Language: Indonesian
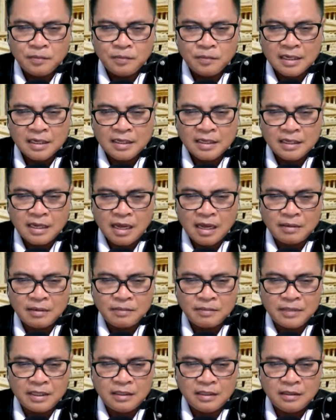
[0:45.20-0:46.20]
bagi
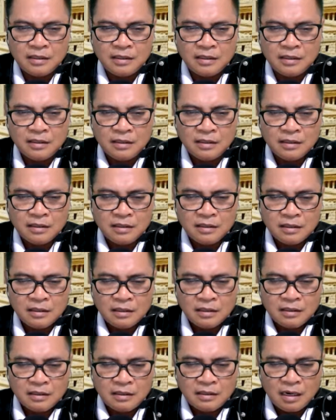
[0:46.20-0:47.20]
kami.
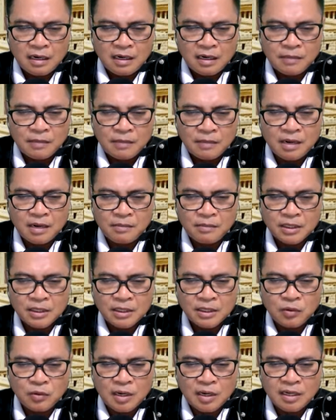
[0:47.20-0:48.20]
Dalam
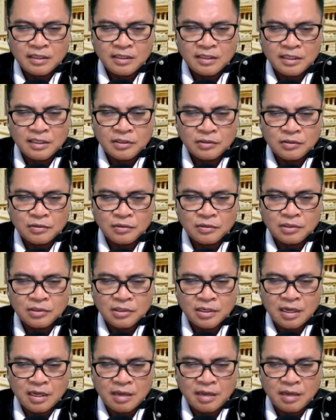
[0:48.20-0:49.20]
nama Tuhan
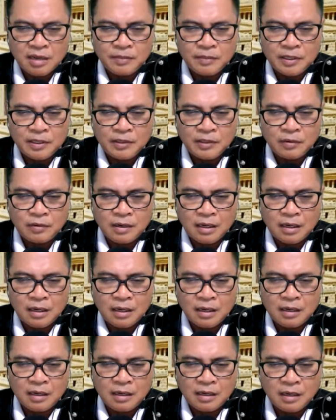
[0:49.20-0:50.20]
Yesus kami
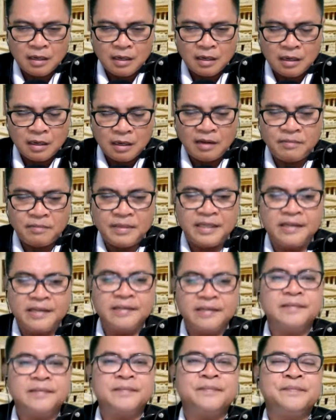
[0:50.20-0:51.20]
berdoa.
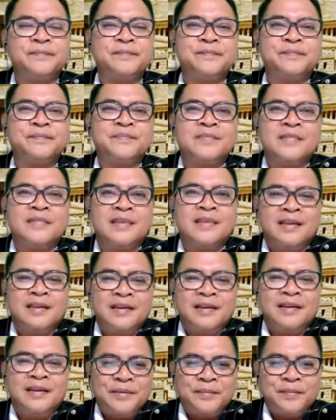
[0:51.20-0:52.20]
Amin.
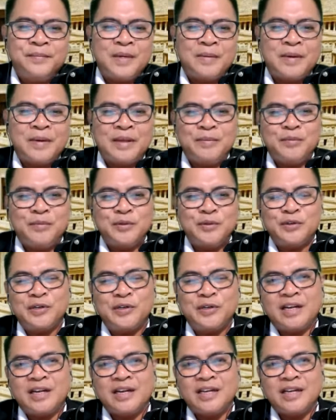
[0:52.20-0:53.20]
Bapak Ibu
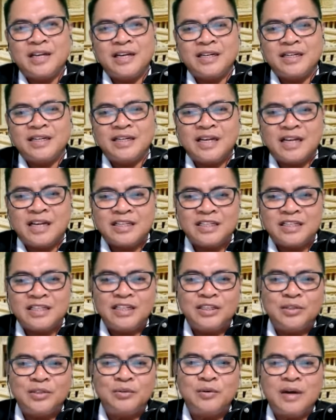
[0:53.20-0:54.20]
Saudara yang
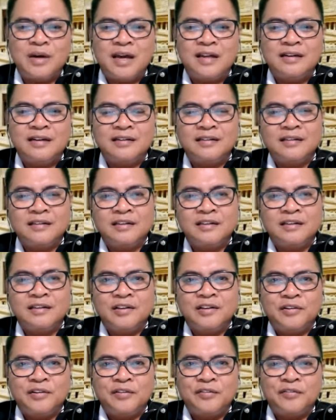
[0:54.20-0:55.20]
dikasih Tuhan,
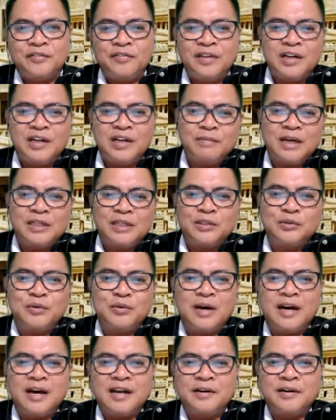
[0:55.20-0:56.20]
firman
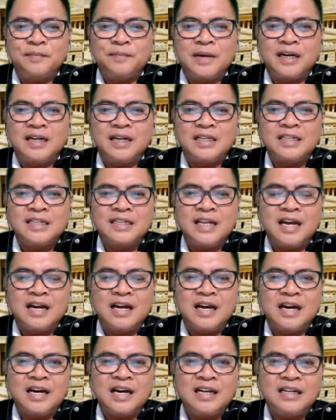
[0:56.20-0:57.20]
Tuhan pada
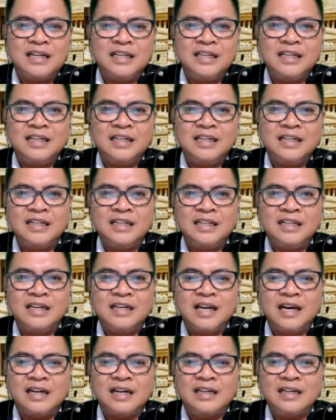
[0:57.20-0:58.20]
siang hari ini
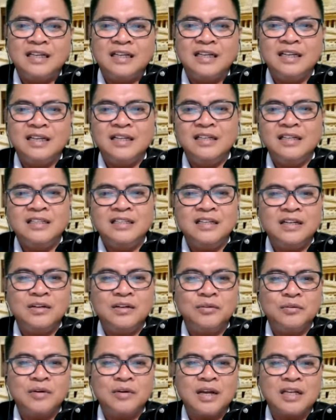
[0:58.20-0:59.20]
dari
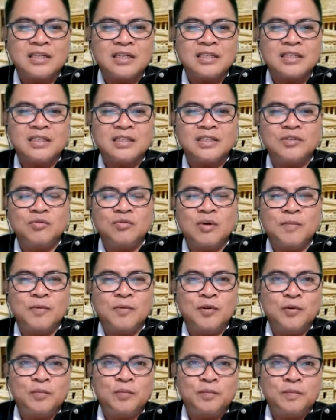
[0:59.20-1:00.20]
Injil Lukas
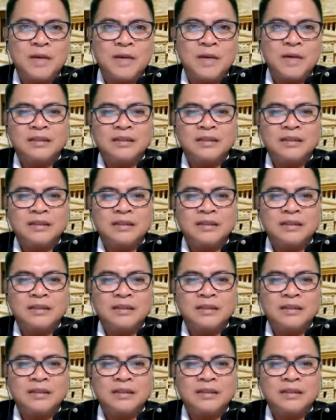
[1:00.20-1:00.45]
24